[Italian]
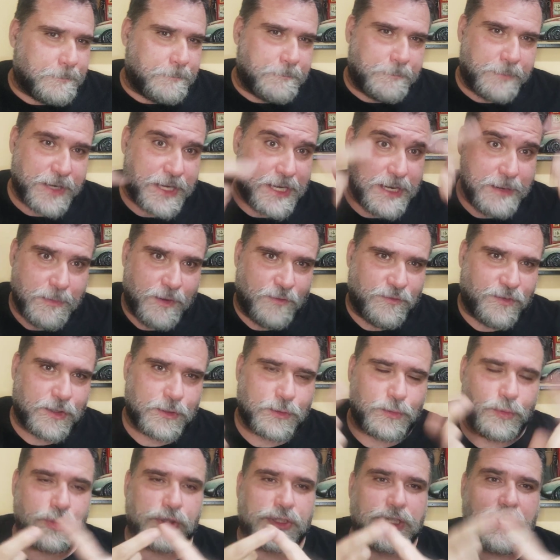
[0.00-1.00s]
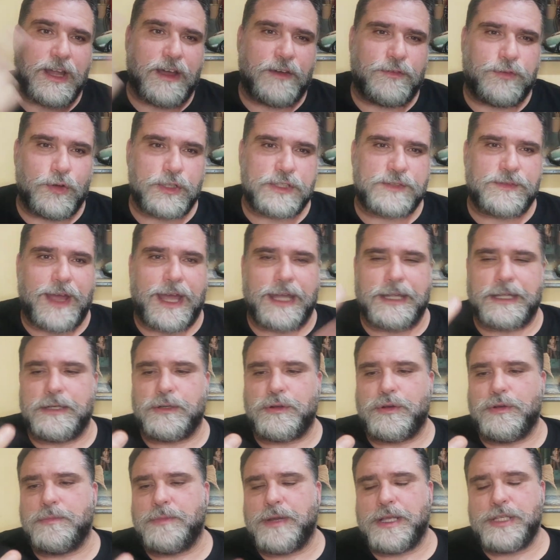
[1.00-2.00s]
prima fra tutte la Volkswagen
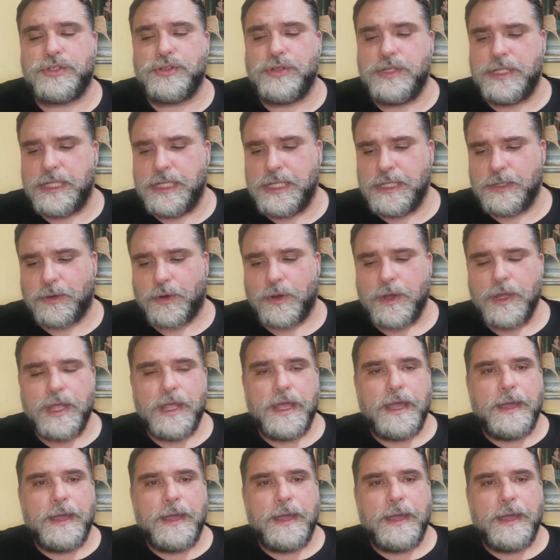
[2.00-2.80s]
col Maggiolino,